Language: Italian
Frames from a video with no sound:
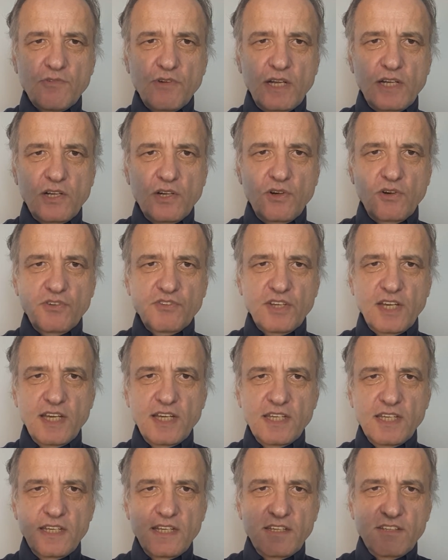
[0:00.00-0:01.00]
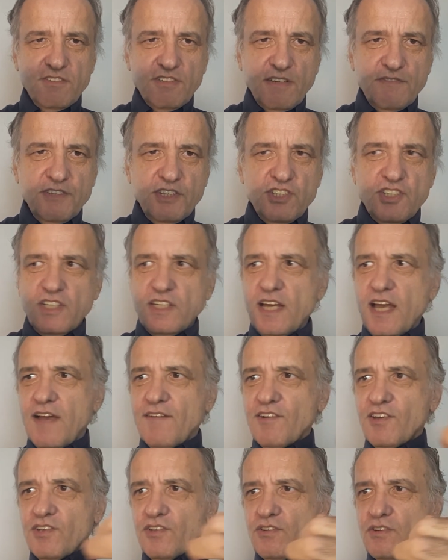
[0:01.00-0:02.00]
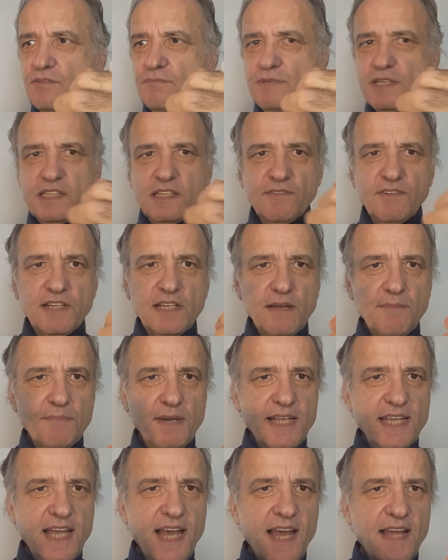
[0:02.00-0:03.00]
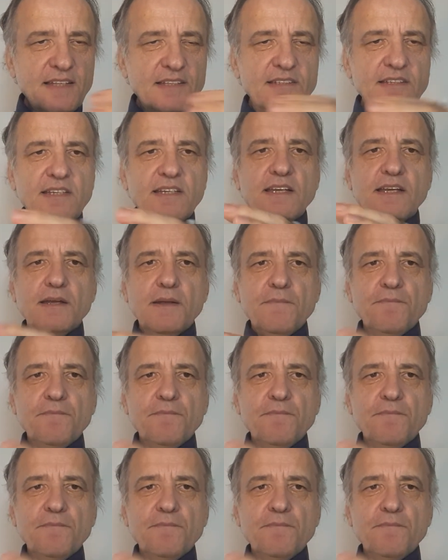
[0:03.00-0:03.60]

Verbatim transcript: qualcosa, si avvicinavano, mettevano gli abbaglianti